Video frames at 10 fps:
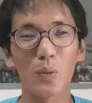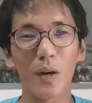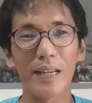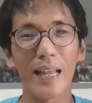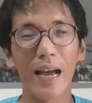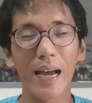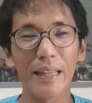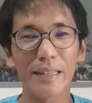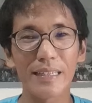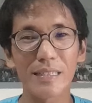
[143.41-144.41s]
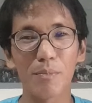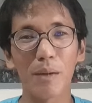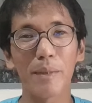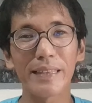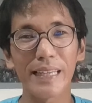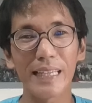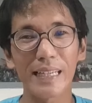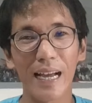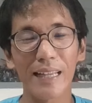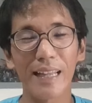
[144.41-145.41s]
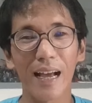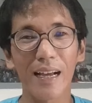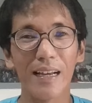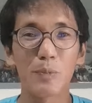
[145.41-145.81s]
kailangan is mag-maintain ka ng